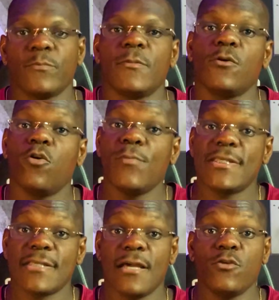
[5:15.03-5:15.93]
e
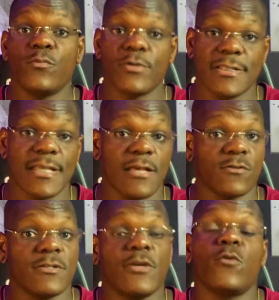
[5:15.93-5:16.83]
começar ali o processo
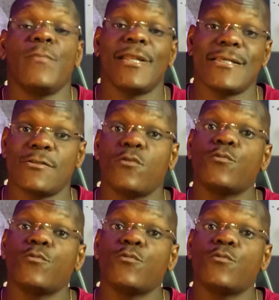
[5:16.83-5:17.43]
de recuperação